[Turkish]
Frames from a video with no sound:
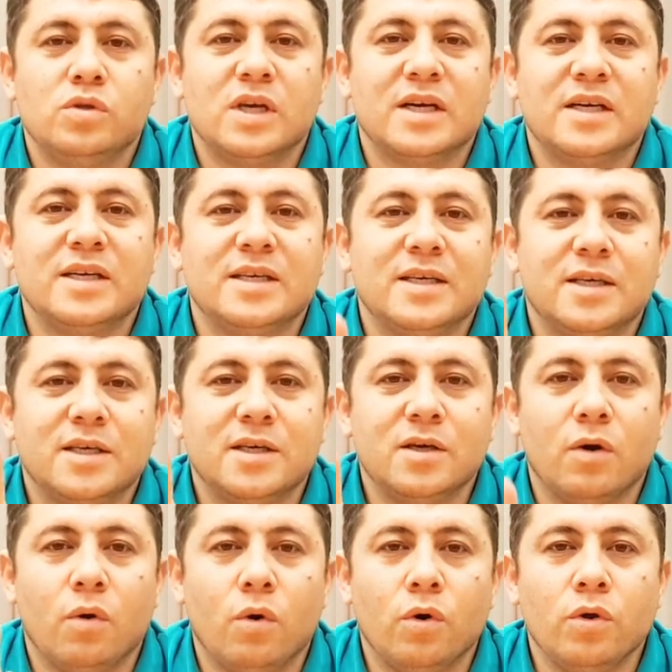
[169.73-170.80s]

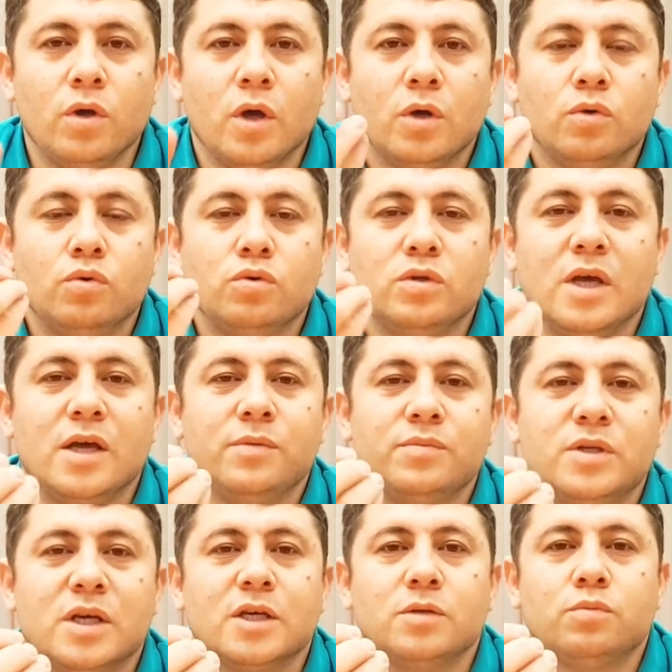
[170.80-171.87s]
%42 oy,
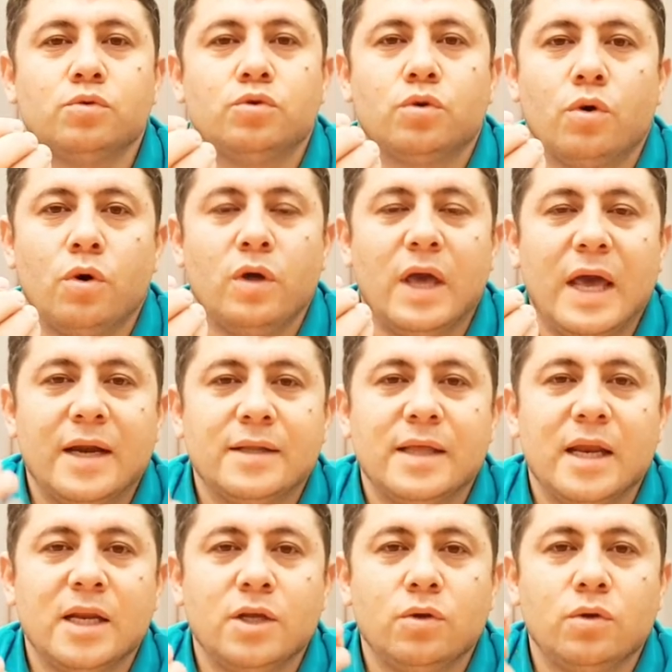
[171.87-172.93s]
%28,5 oy
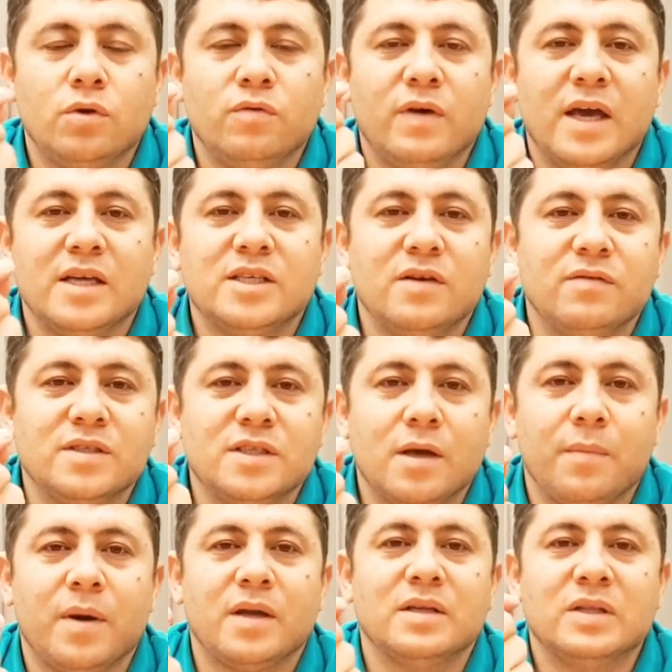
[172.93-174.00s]
Erdal İnönü ve Ecevit
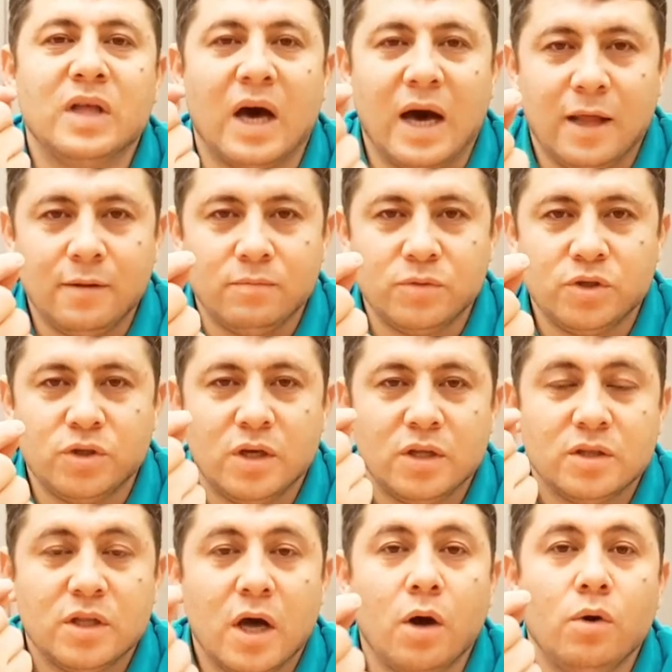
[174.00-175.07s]
zamanında almış.
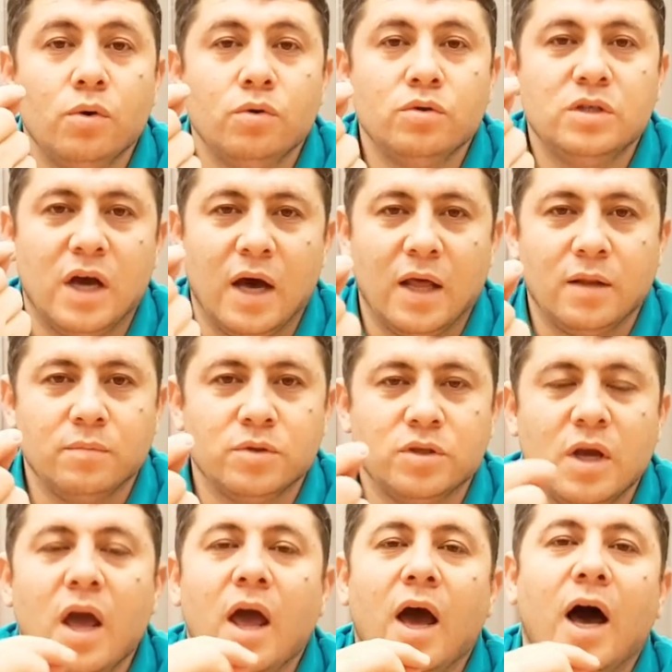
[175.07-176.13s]
Daha önce almış.
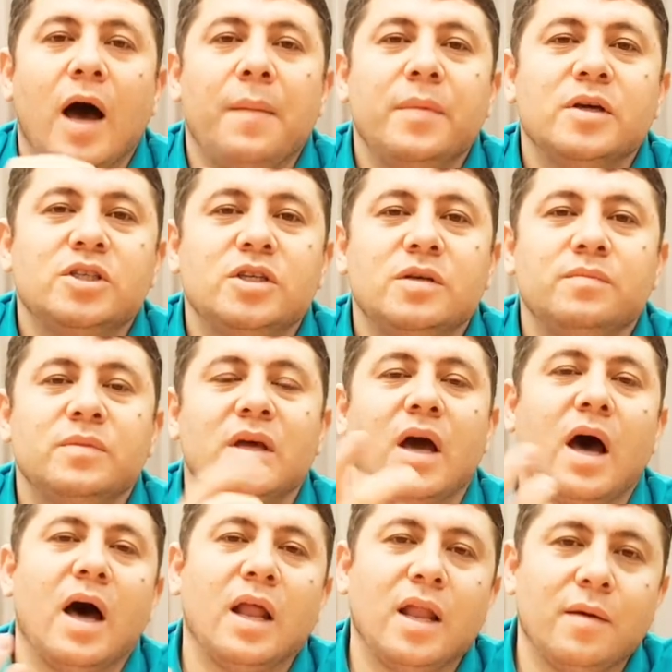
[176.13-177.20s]
Ama şimdi
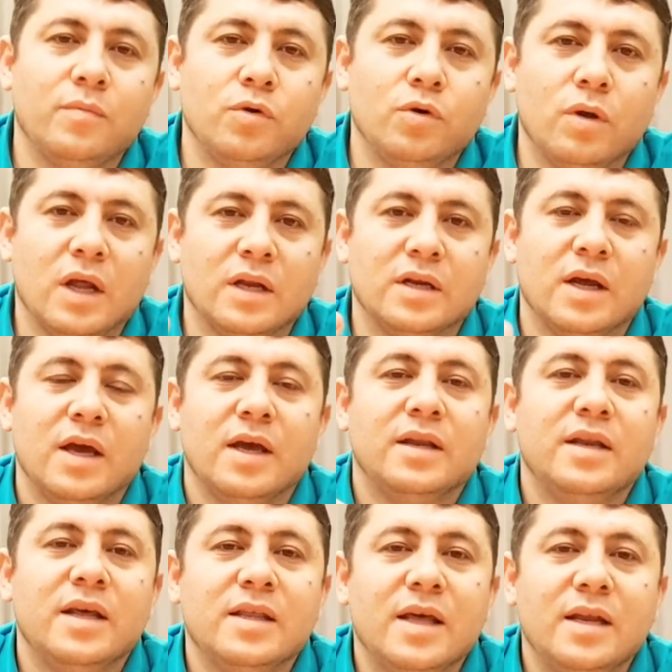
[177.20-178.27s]
alamıyorlar.
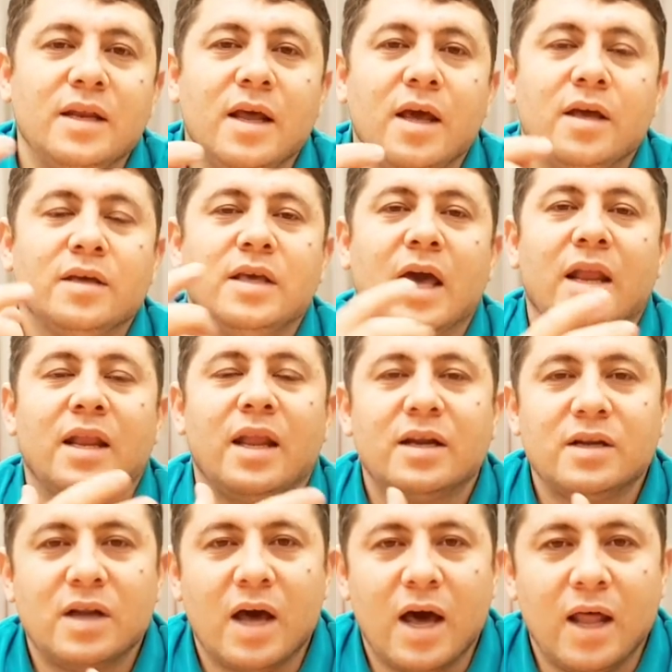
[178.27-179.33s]
Neden?
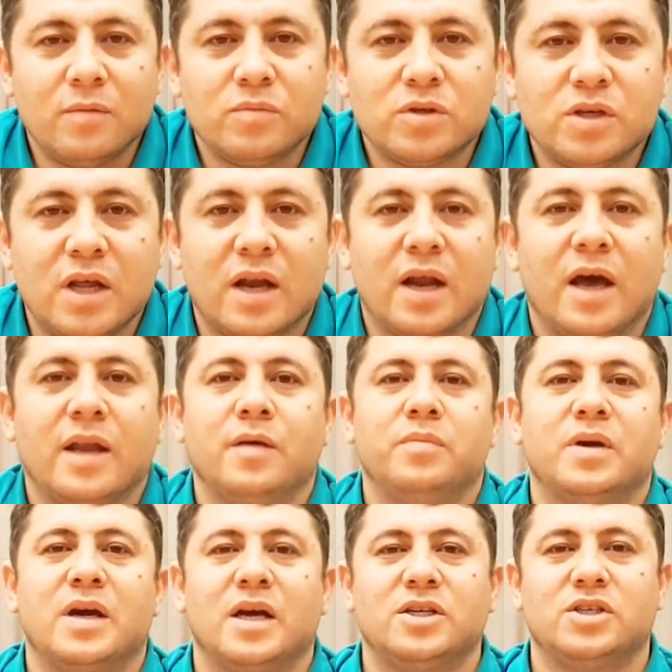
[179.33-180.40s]
yanlarına almışlar hani
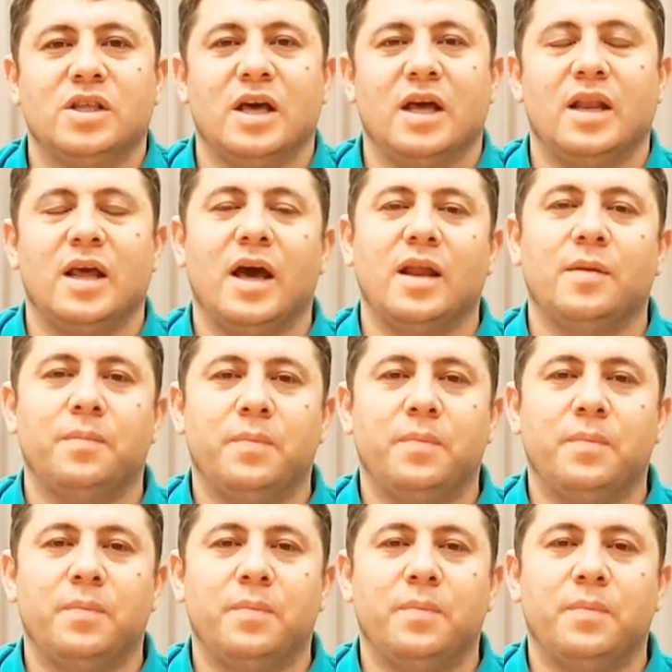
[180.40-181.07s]
birkaç tane hani